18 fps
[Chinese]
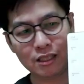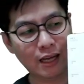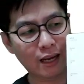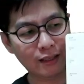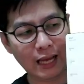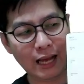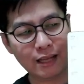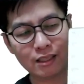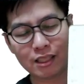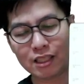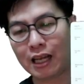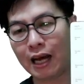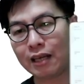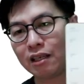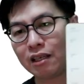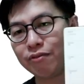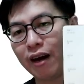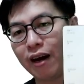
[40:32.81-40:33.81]
然后当然其他
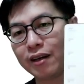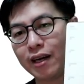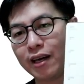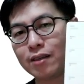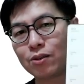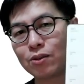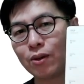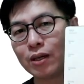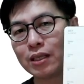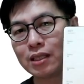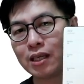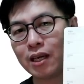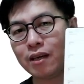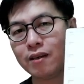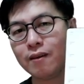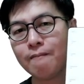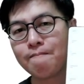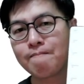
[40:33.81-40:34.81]
地方可以做一
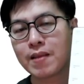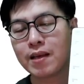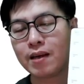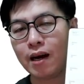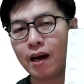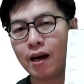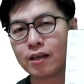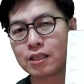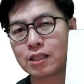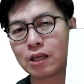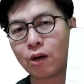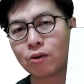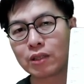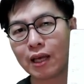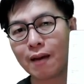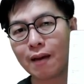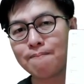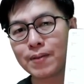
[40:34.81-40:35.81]
些呃重
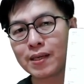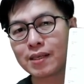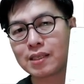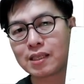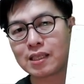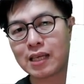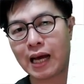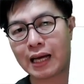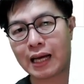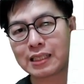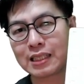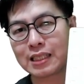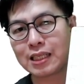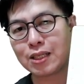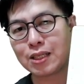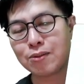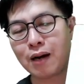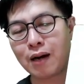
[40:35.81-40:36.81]
点笔记啊、
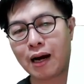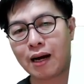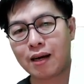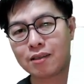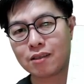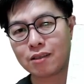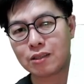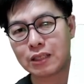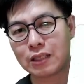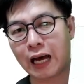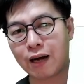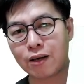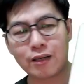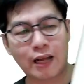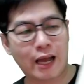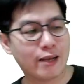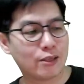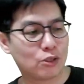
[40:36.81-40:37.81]
记录啊，然后
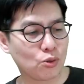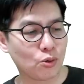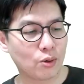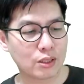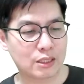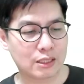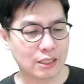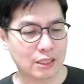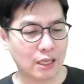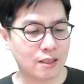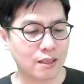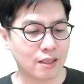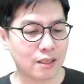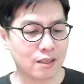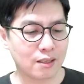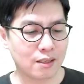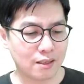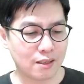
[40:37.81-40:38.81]
来做整
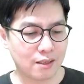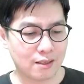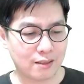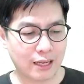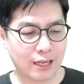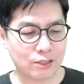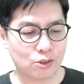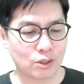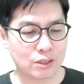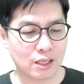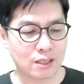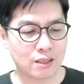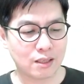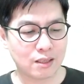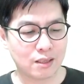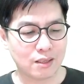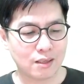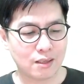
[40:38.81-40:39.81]
理、来做整理。